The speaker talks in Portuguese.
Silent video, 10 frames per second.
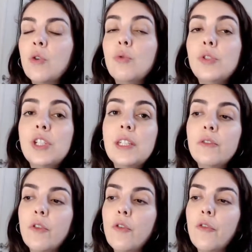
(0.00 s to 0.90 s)
o
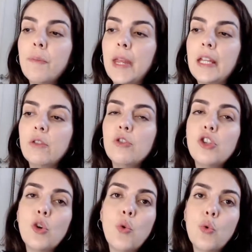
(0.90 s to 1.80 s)
desenvolvimento
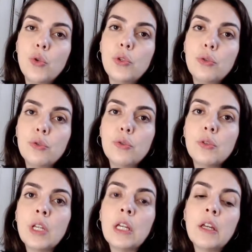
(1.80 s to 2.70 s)
de cursos